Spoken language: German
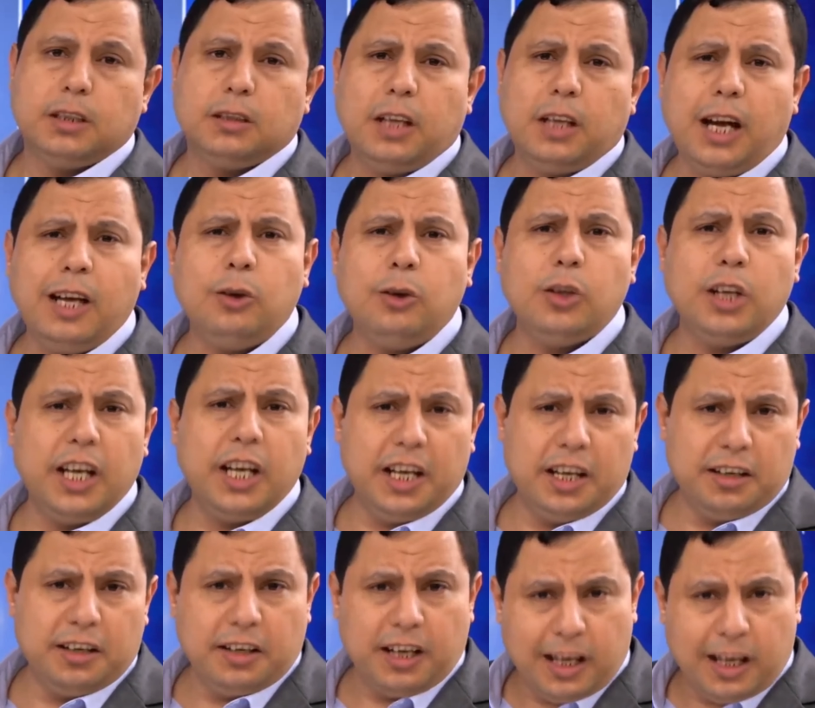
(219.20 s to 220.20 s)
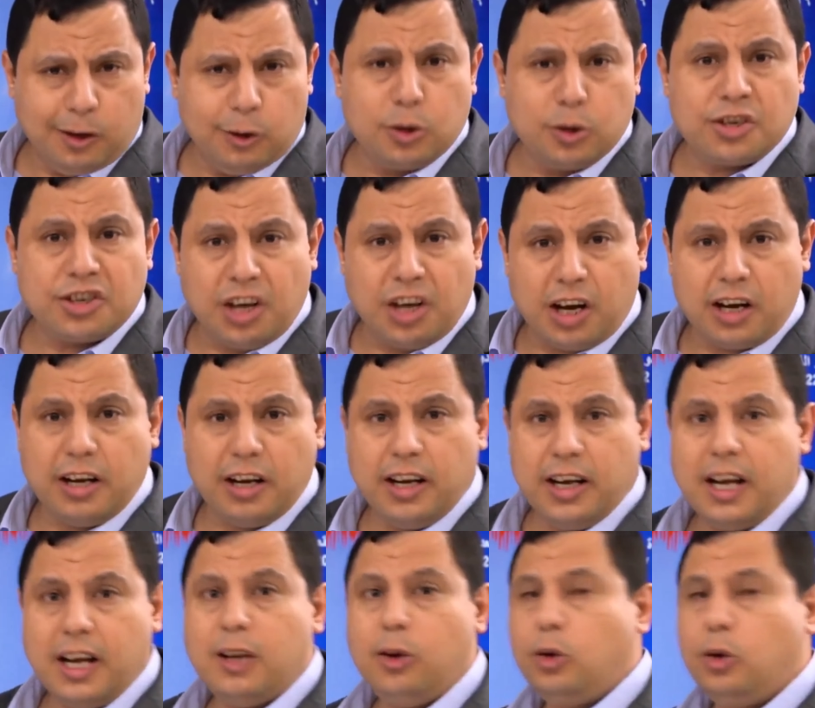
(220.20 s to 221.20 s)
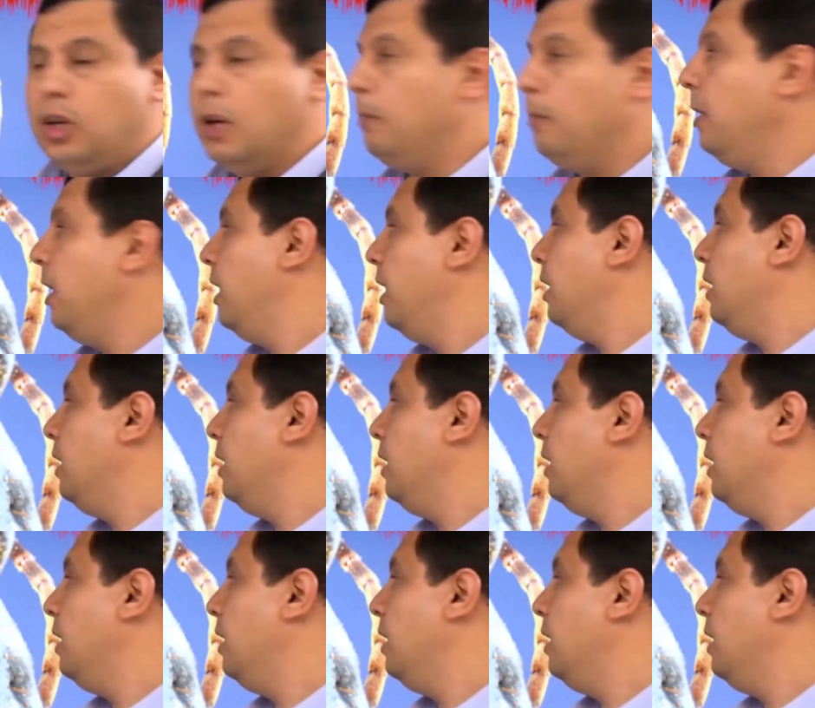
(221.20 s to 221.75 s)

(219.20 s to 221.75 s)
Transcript: Kommen wir nun zur Erklärung der Wissenschaftler über